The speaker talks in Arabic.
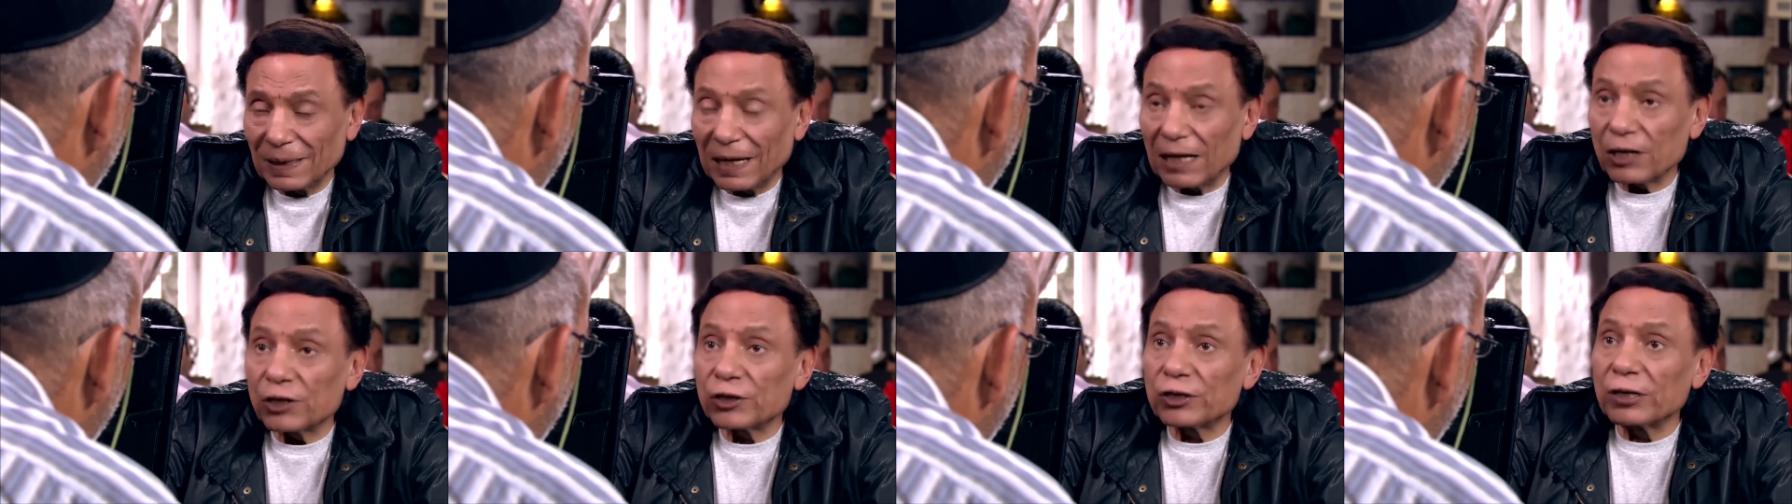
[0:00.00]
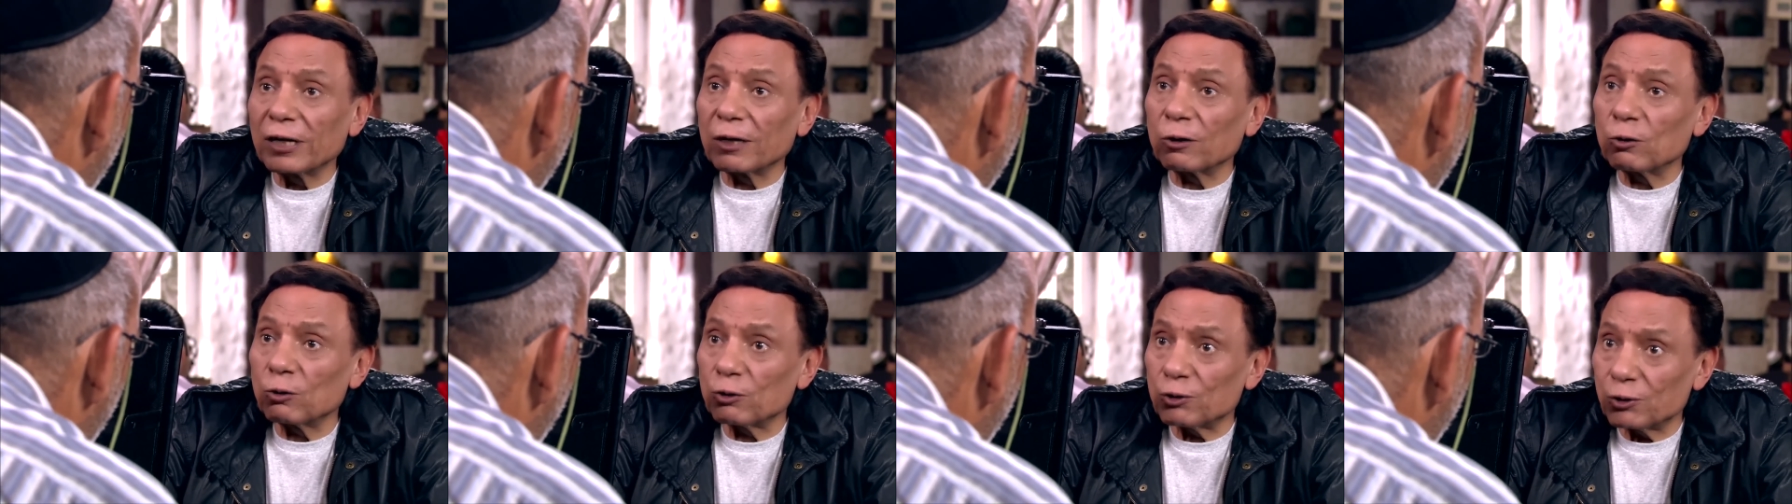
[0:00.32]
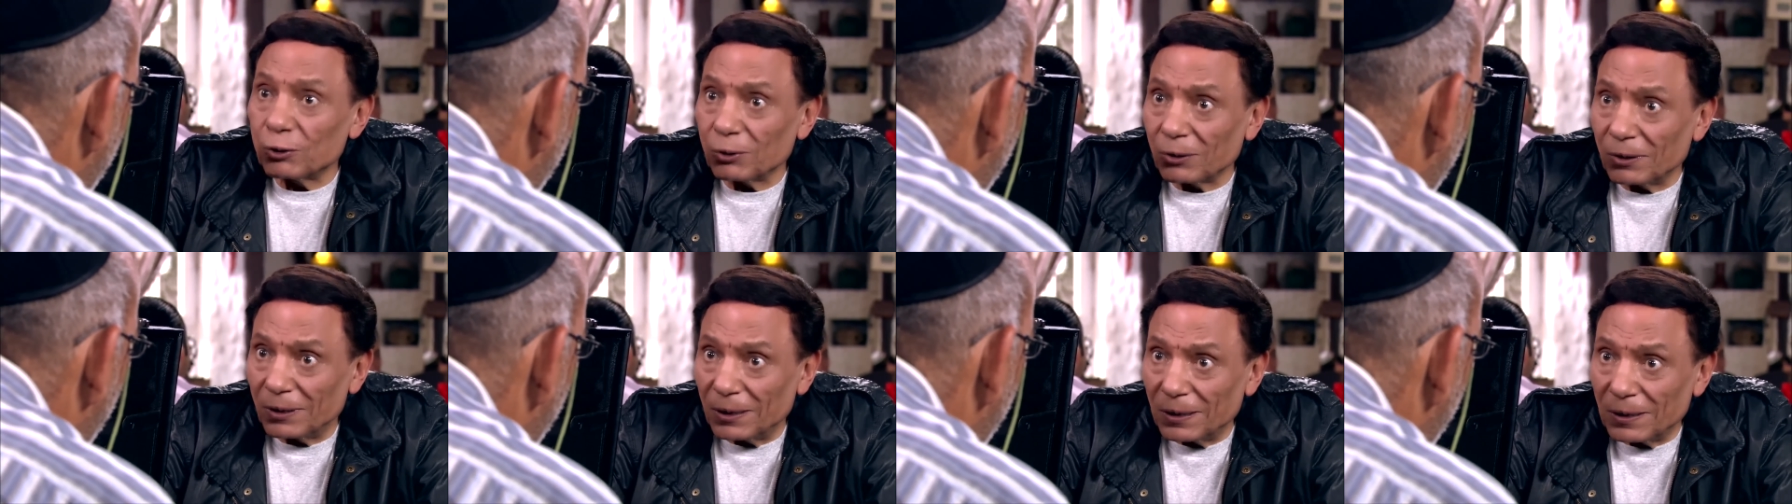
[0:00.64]
هيشتغلوا
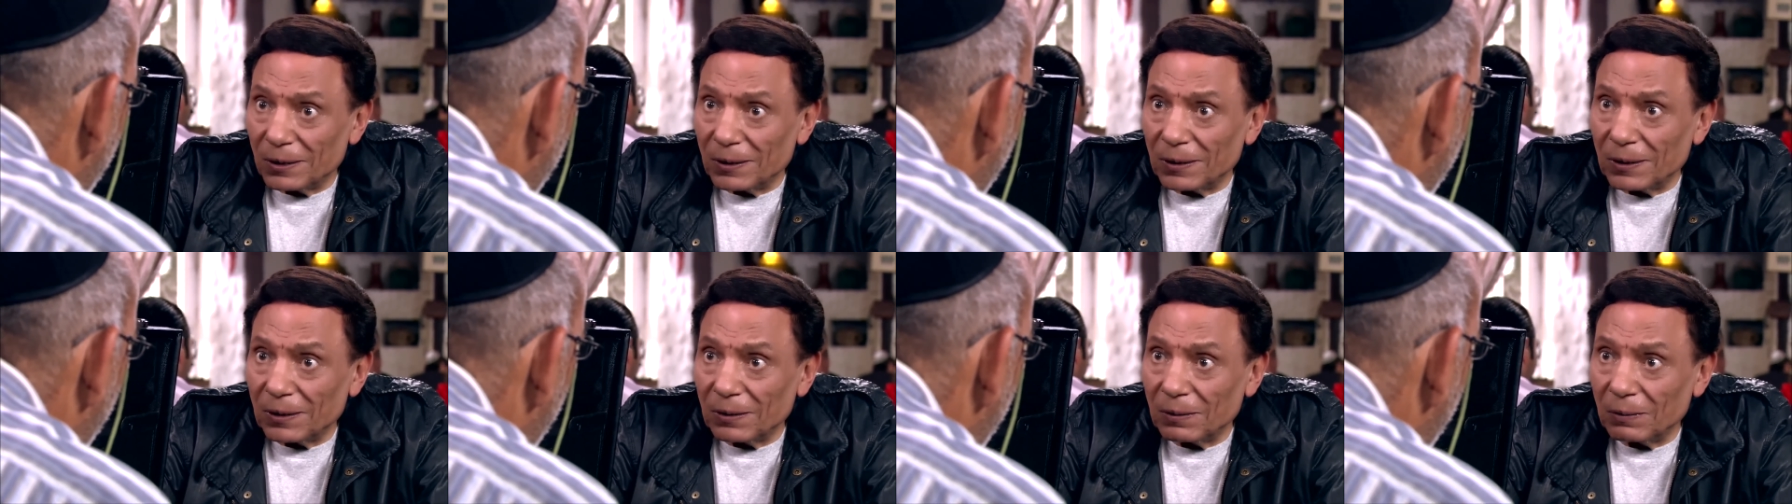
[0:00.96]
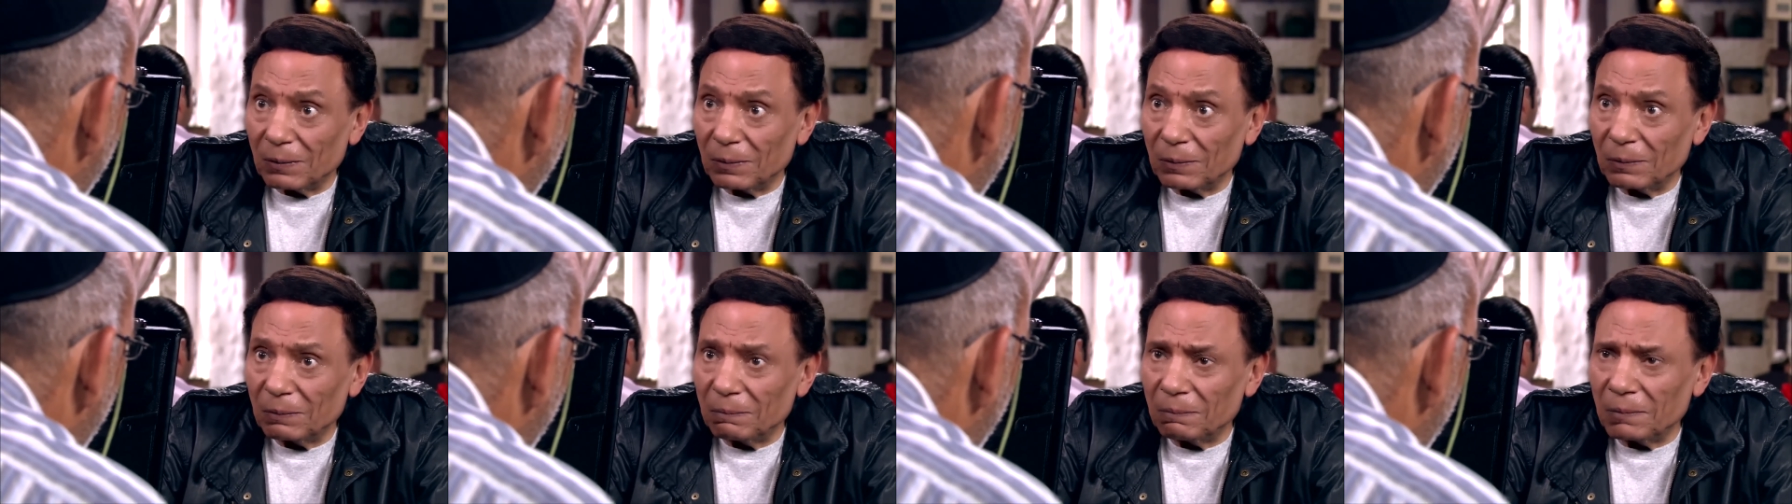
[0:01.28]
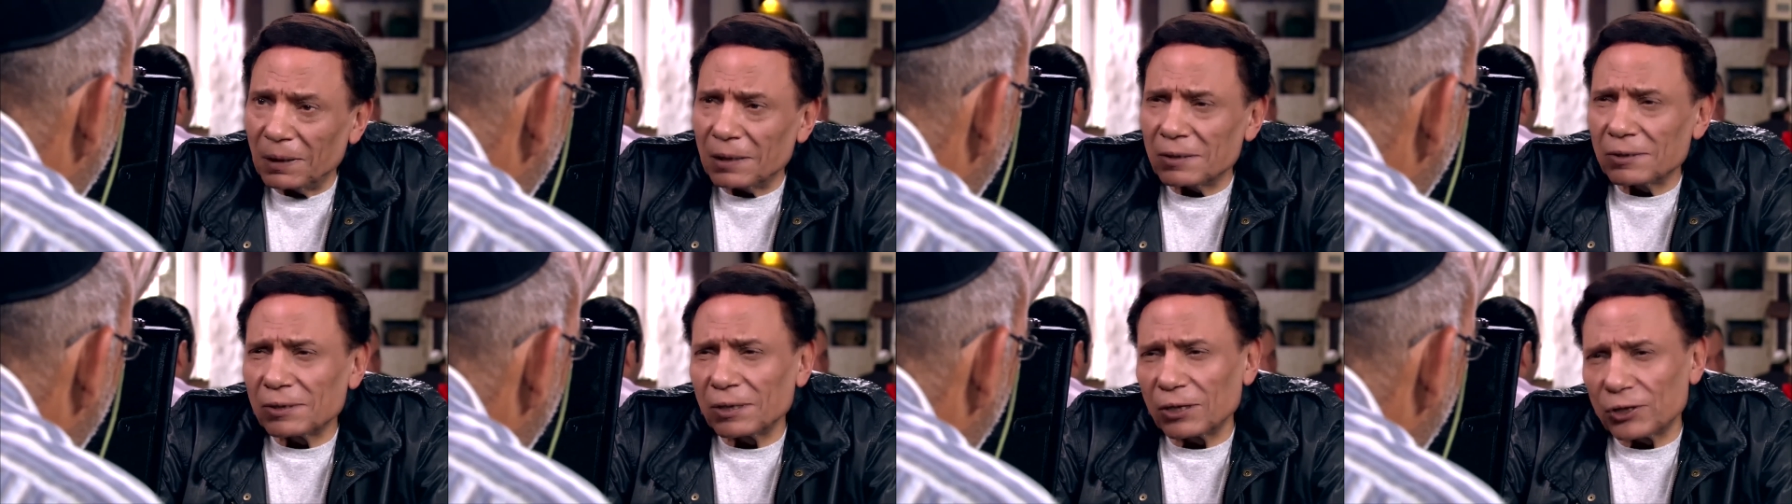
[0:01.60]
شغلانة
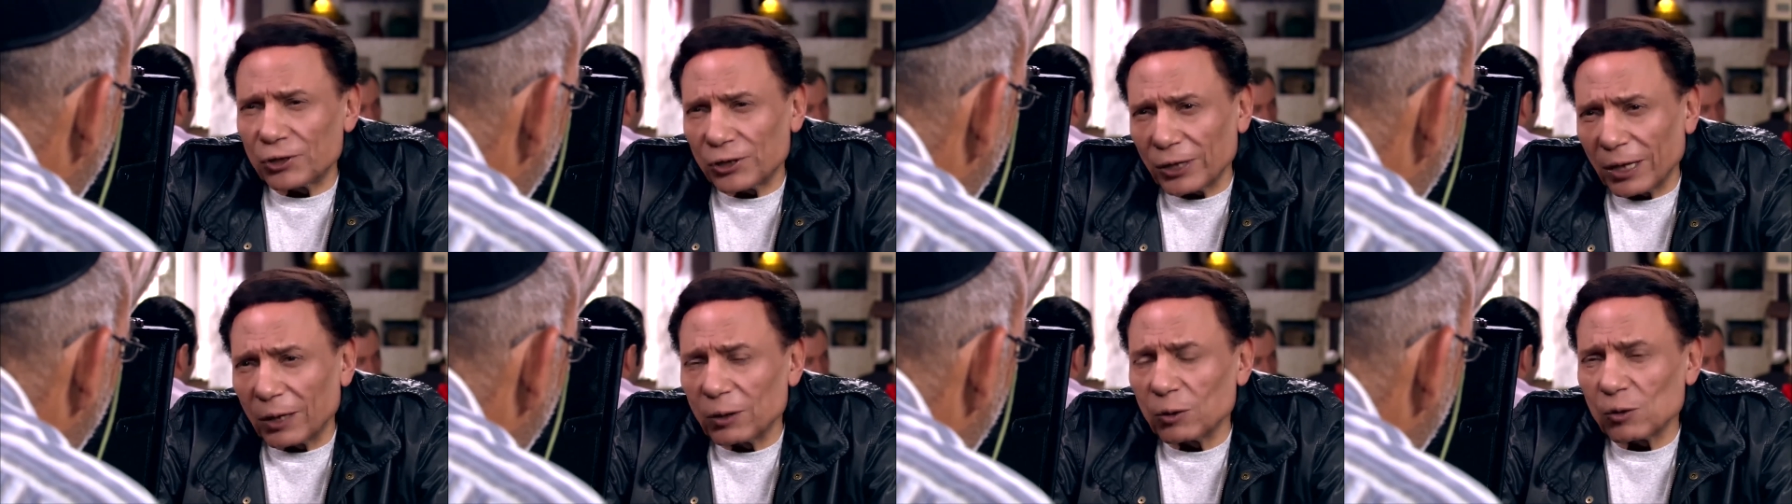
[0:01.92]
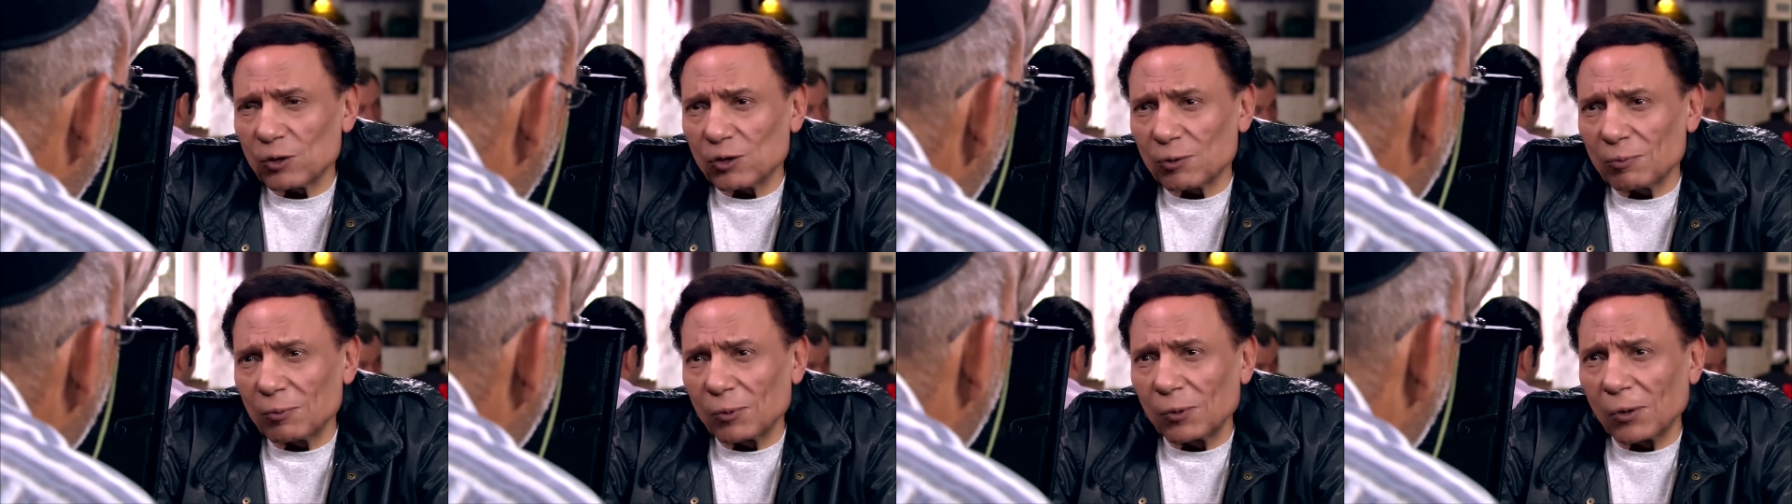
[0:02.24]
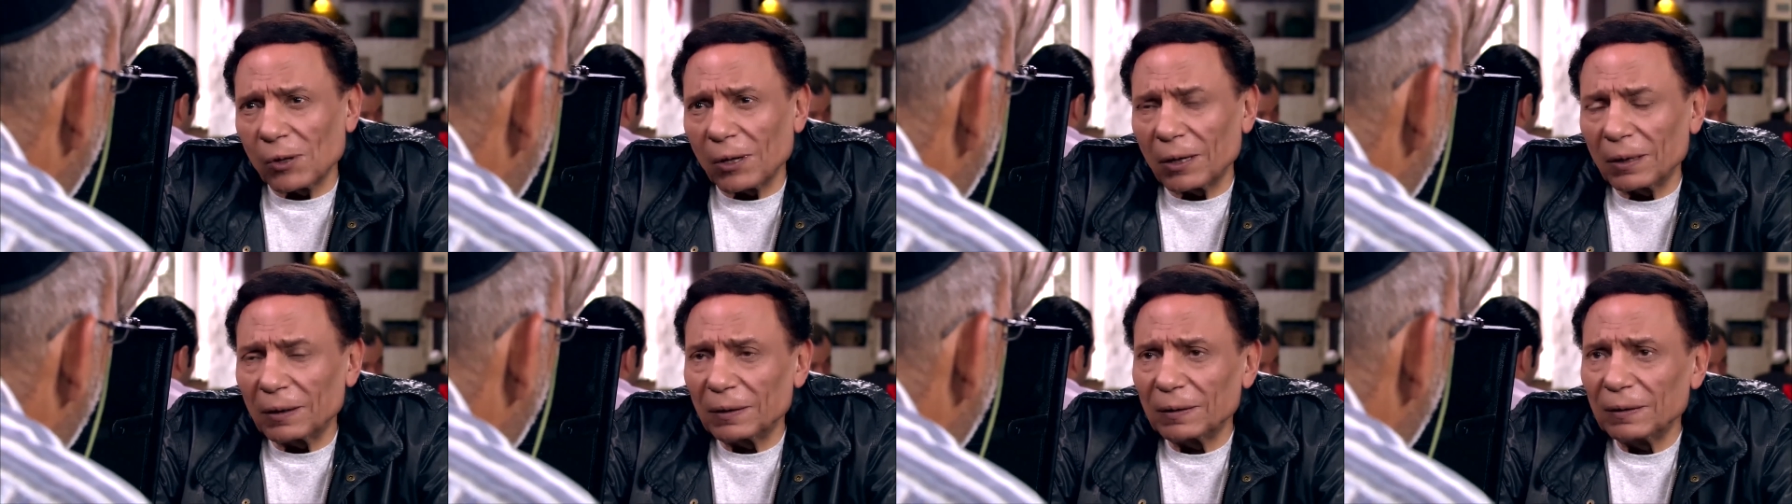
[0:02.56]
ما تزيدش عن أسبوع